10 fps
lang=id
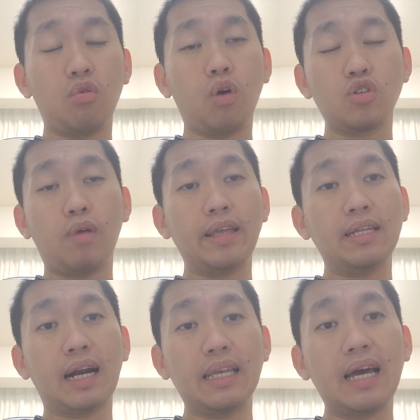watch
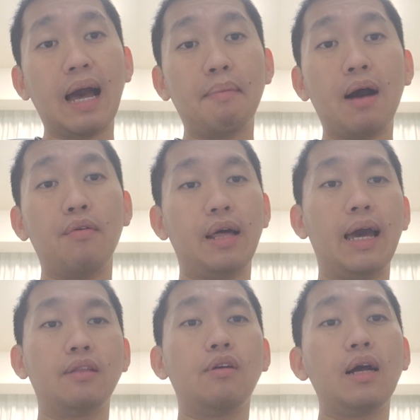winder aja nggak mau
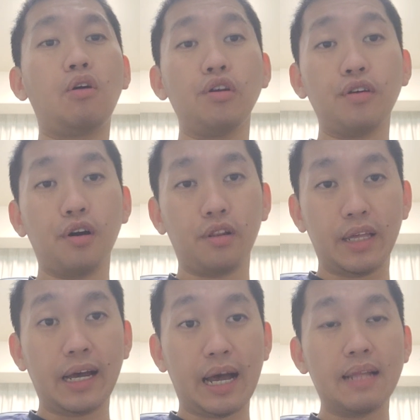ya itu kan
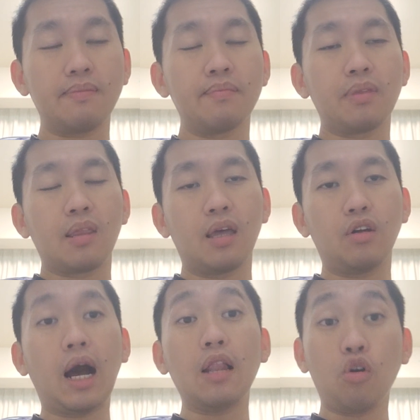konyol ya kan
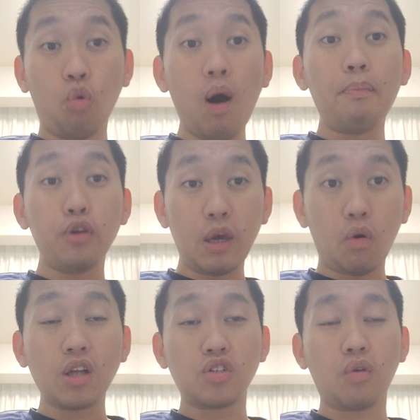gitu kalau gua punya
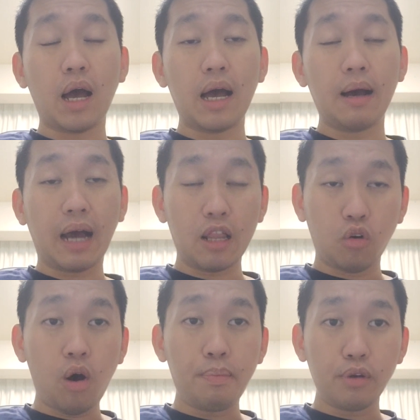watch uh,
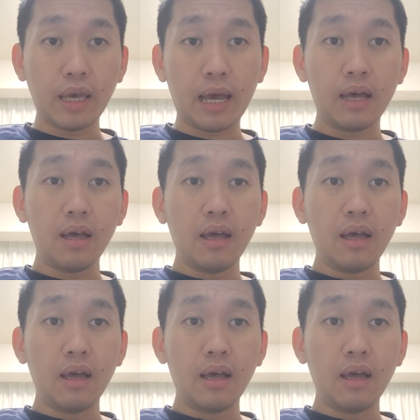kalau gua punya